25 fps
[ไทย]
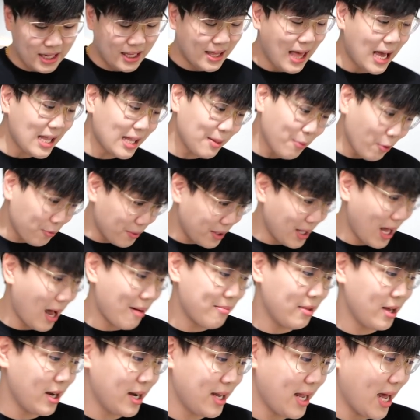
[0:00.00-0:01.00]
งแรกที่ผมจะ
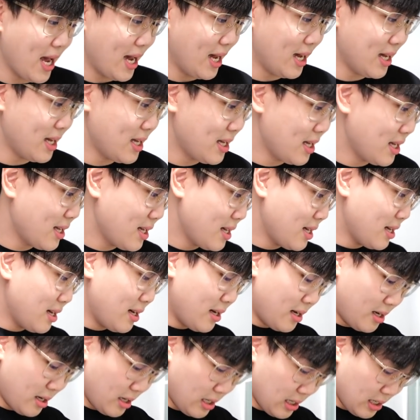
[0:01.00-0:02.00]
ทำเลยเนี่ย
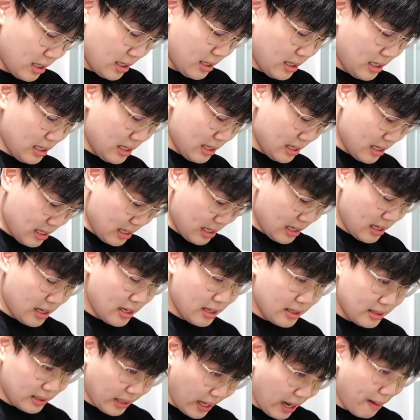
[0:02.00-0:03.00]
คือ
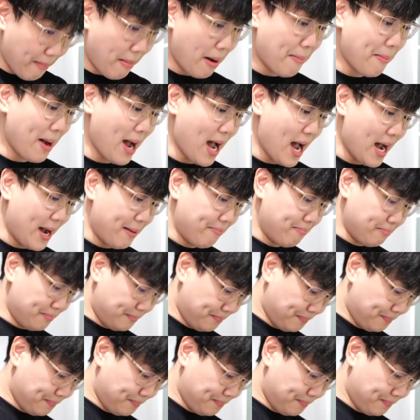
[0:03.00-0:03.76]
เตรียมมาม่าครับ